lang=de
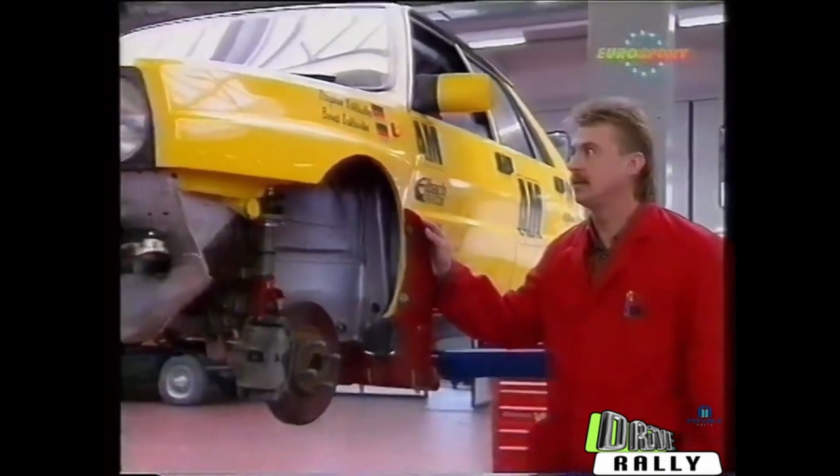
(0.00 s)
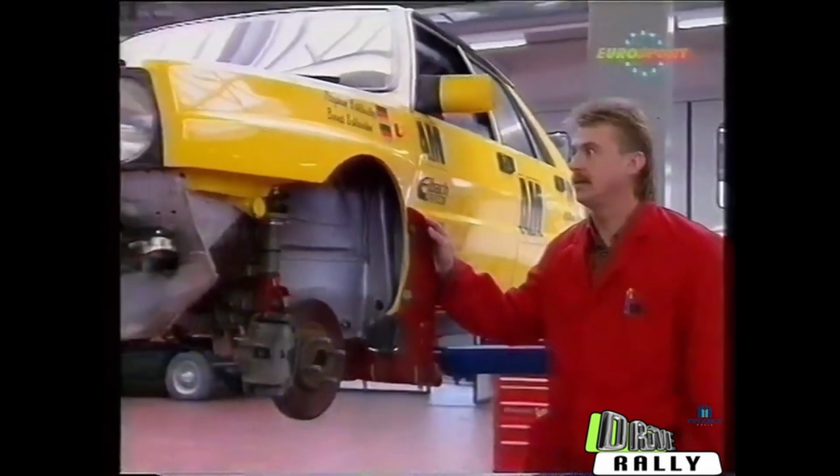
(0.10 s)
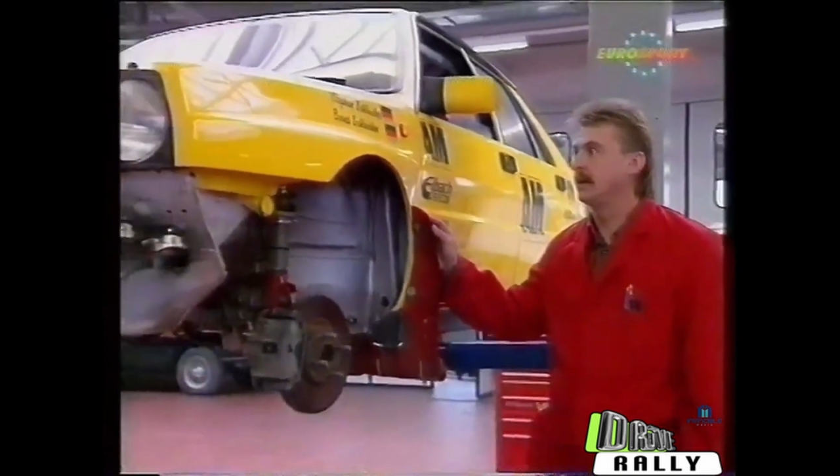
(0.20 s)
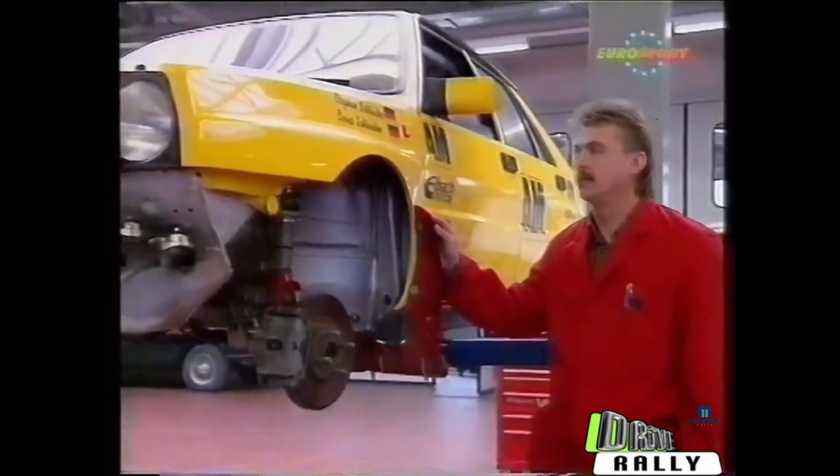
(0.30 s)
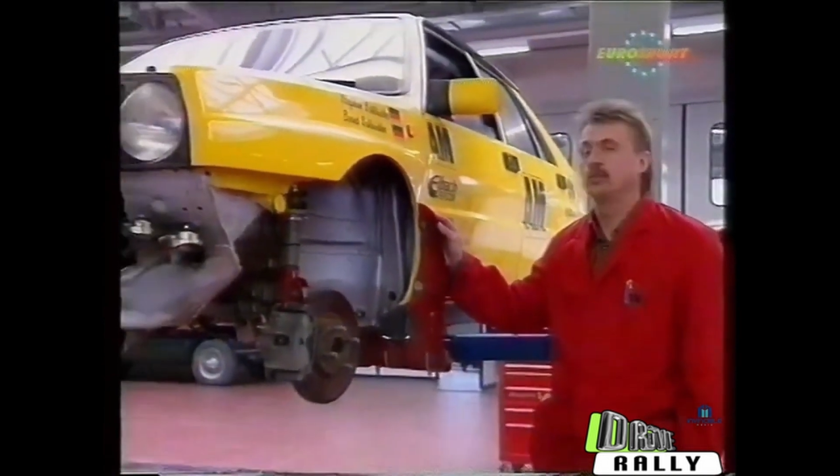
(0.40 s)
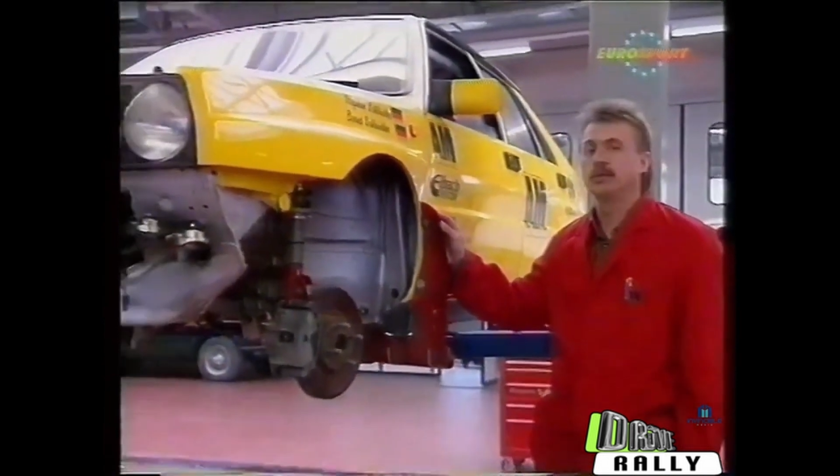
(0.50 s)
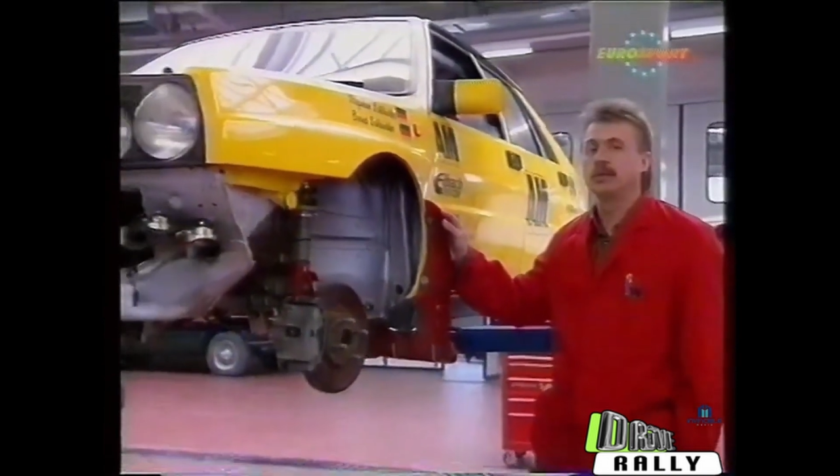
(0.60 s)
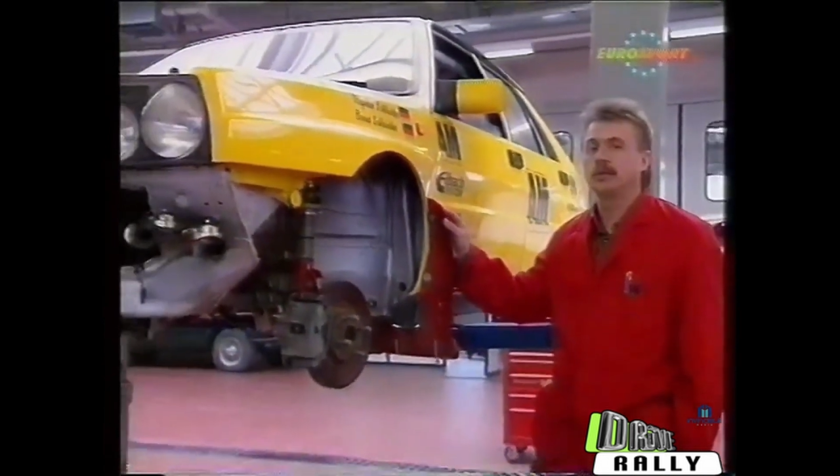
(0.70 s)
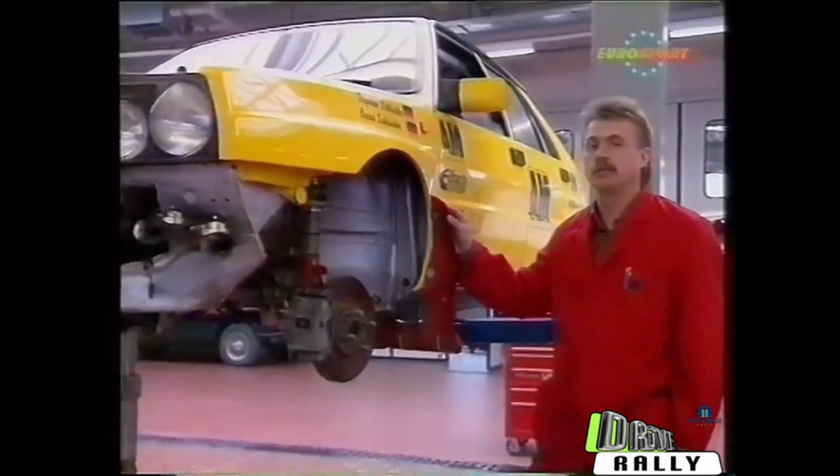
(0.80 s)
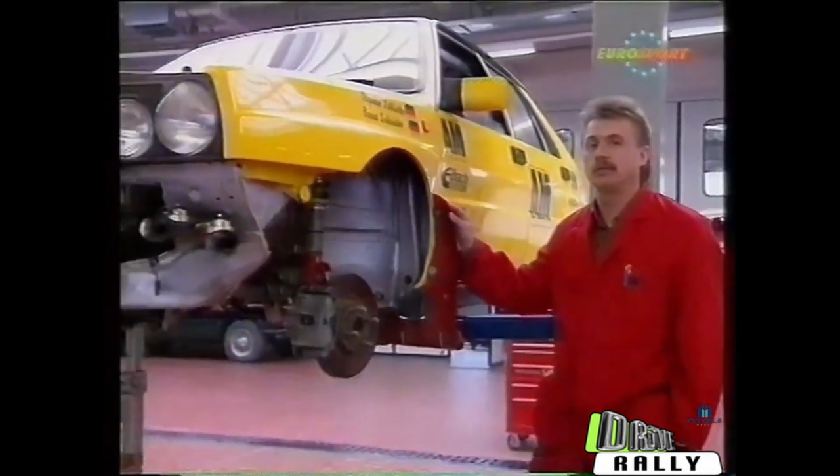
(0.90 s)
sein
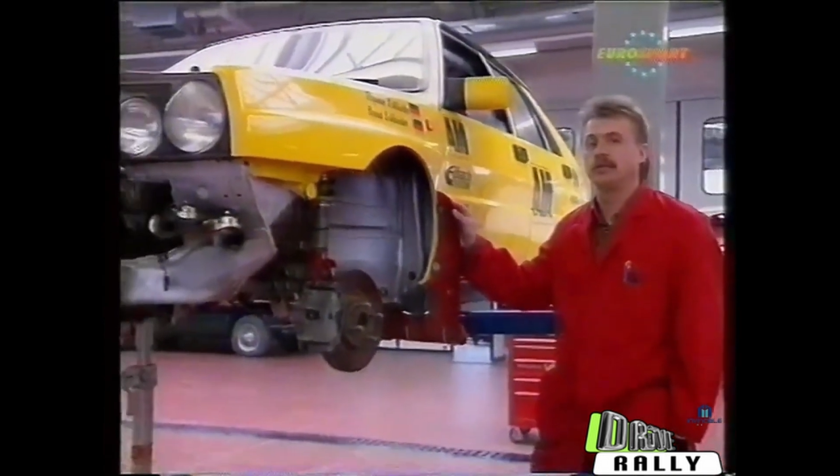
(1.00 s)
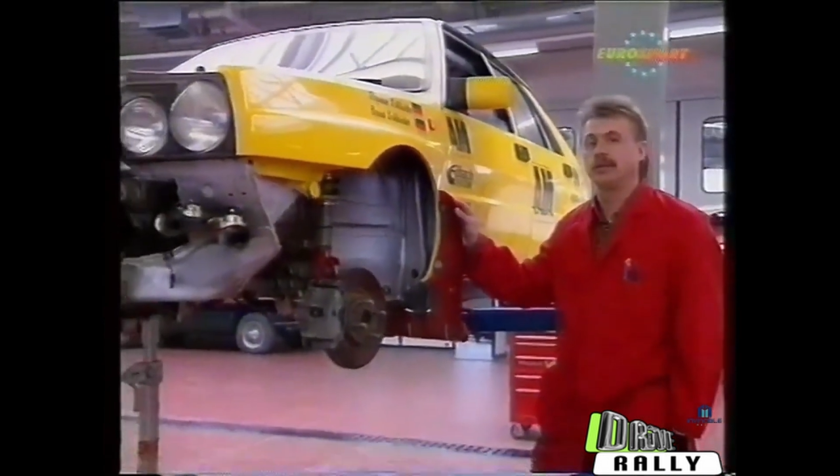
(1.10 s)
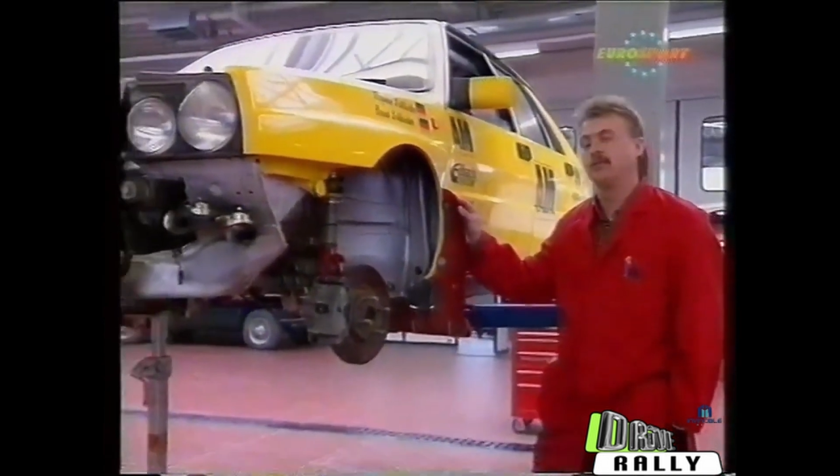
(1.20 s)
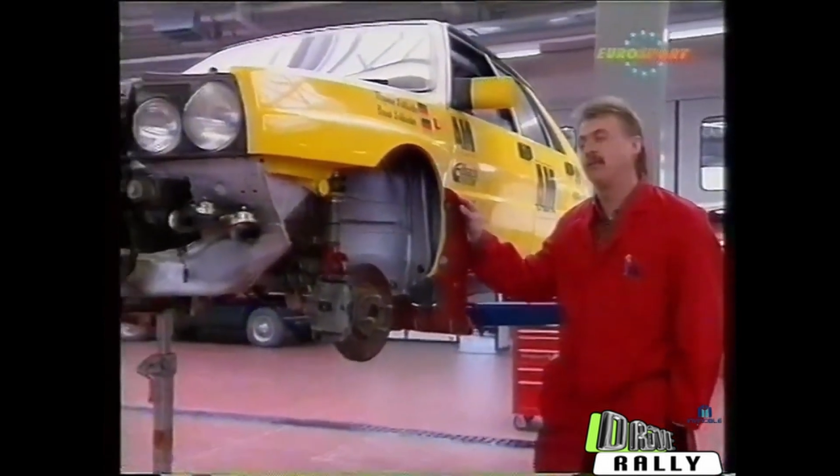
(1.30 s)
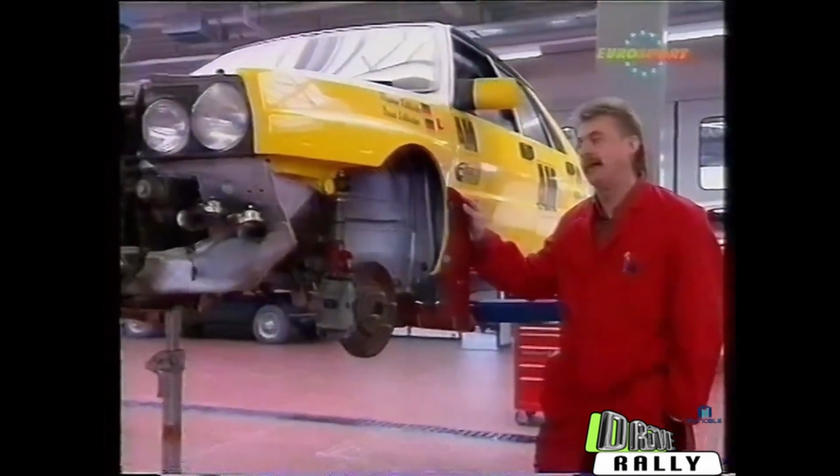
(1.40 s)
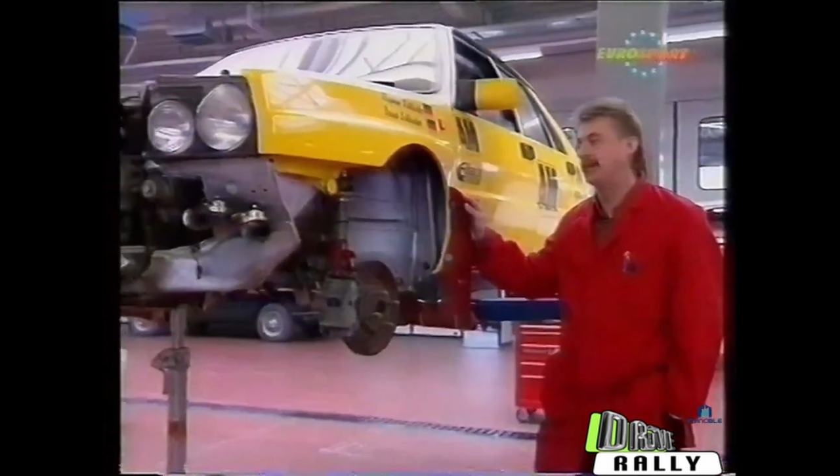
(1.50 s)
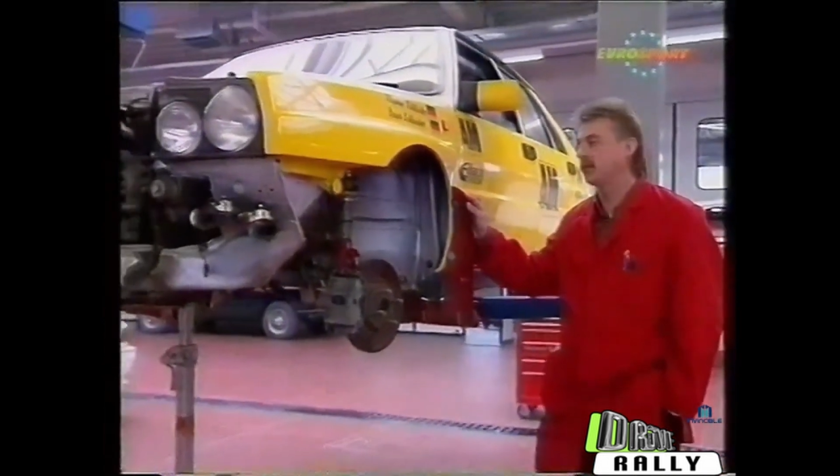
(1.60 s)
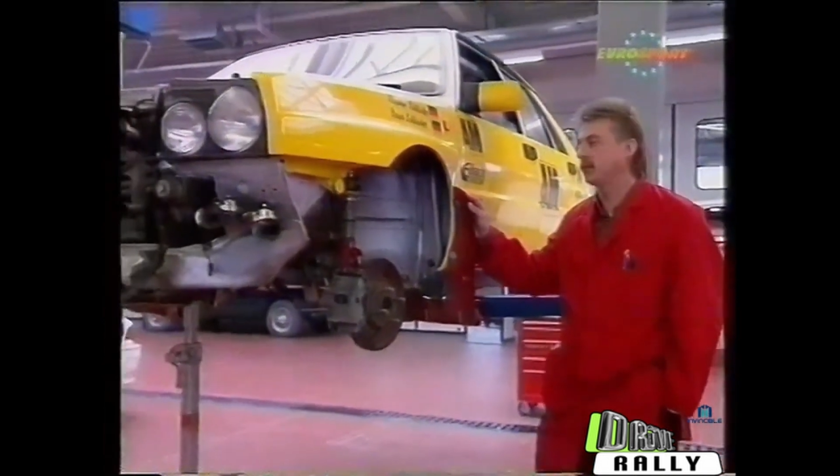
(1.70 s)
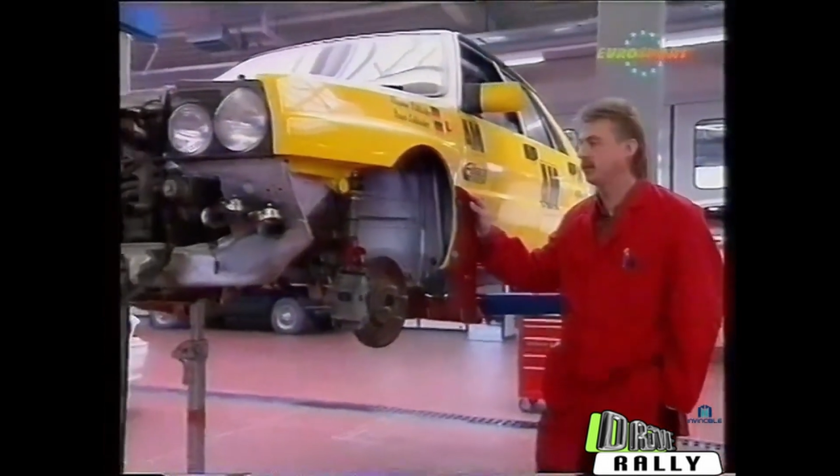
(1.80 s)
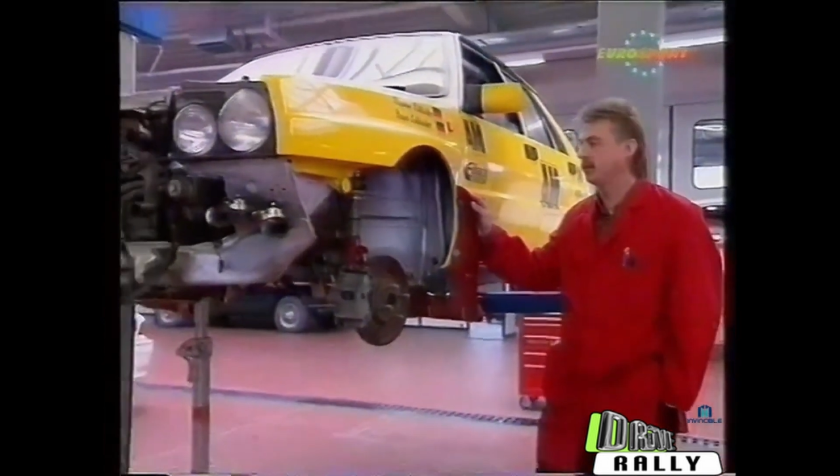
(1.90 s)
Bruder und eben ein
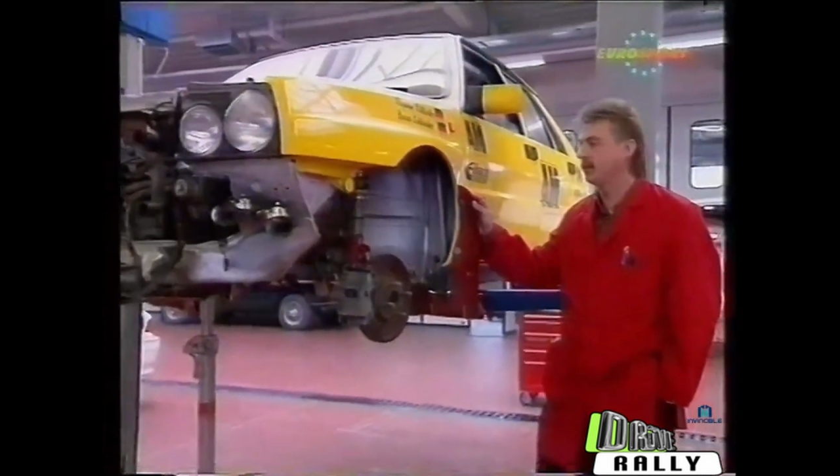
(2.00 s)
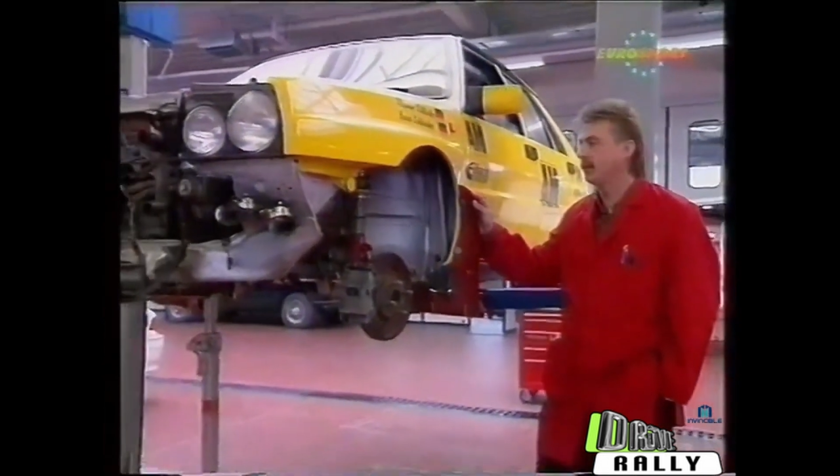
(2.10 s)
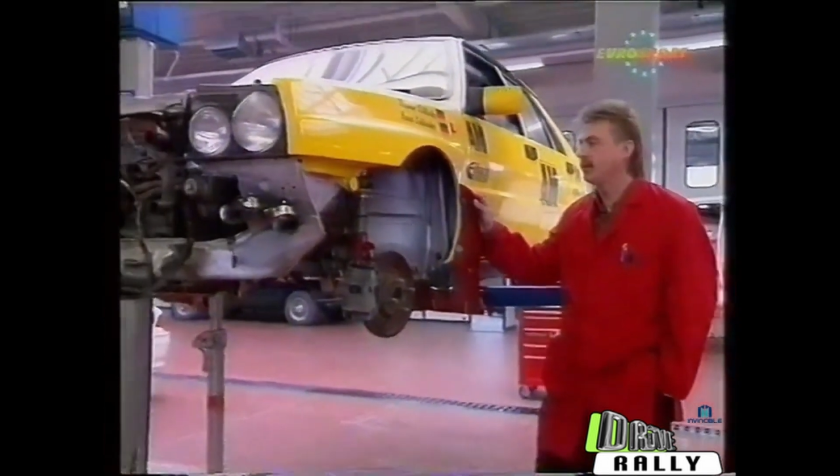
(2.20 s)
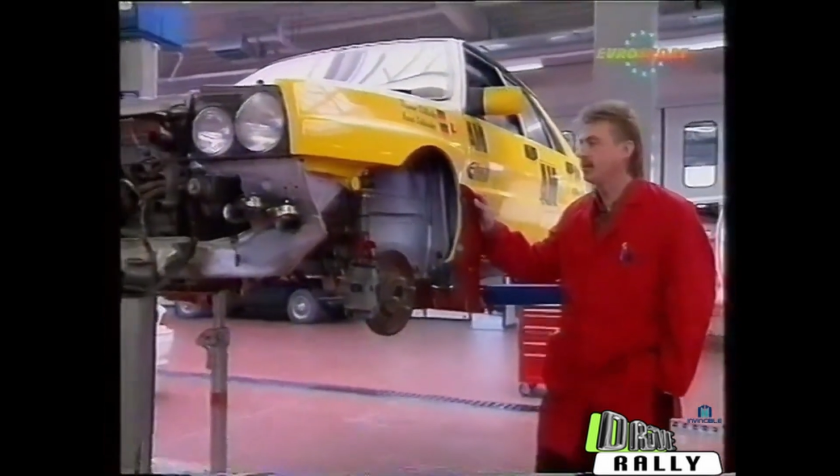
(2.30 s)
weiterer Bruder